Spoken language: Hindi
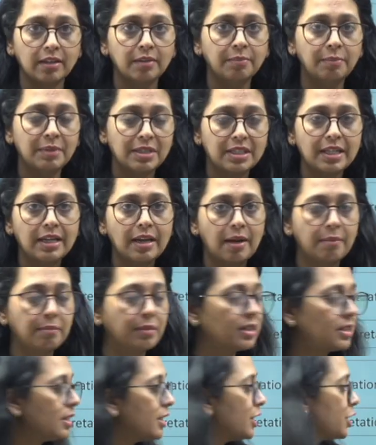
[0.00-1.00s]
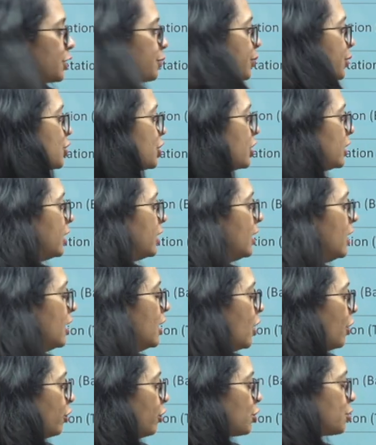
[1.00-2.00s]
मिसिंग नंबर सीरीज पूछी थी
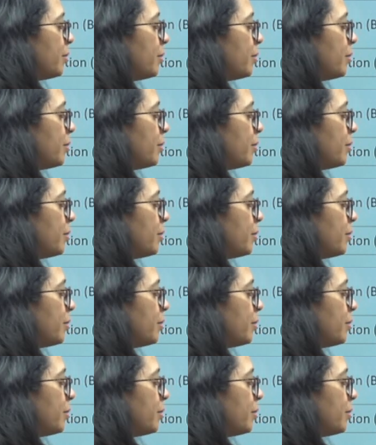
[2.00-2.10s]
उसमें